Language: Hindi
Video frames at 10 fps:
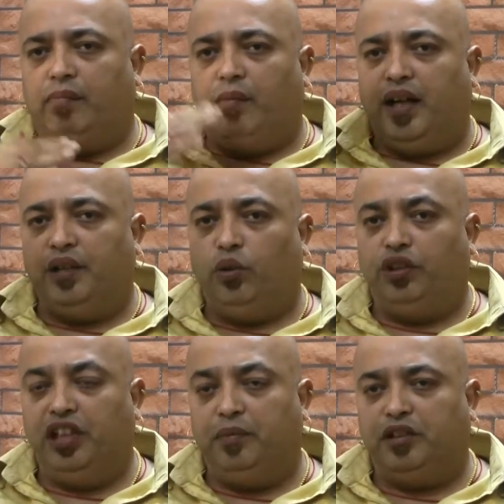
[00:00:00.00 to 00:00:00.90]
मान योग
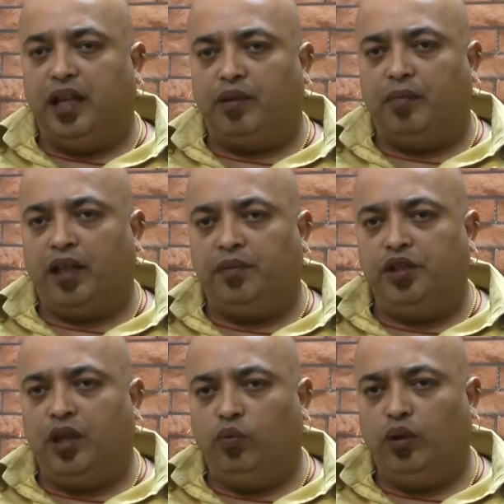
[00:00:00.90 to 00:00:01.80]
डीजीपी साहब के पास भी
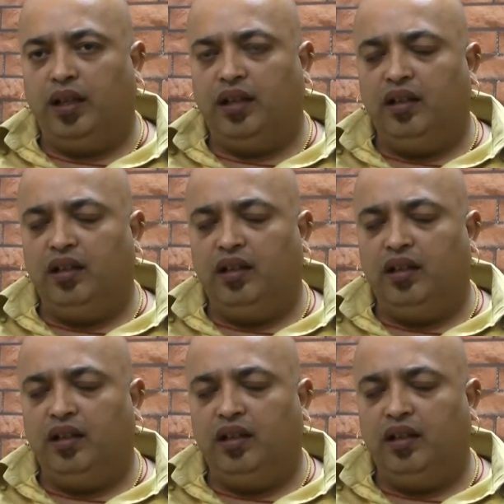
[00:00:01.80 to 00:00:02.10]
जाऊँगा